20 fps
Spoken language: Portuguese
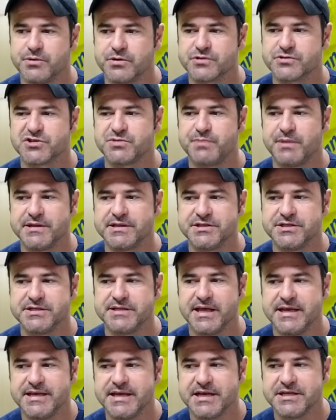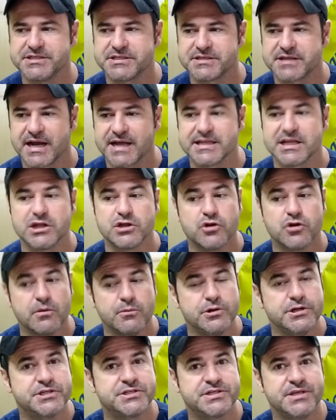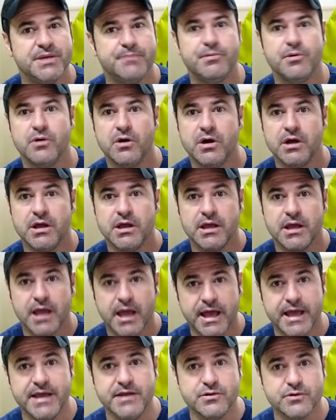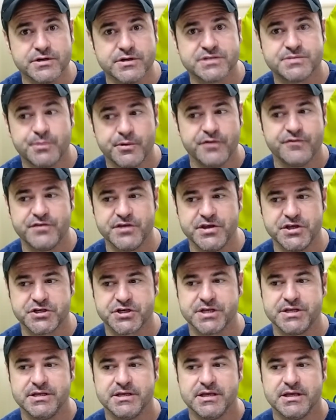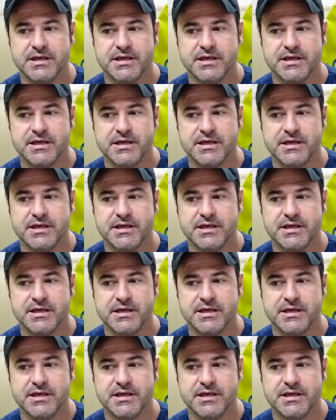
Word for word: por suspeita de dengue registrada no município em 2020, hein?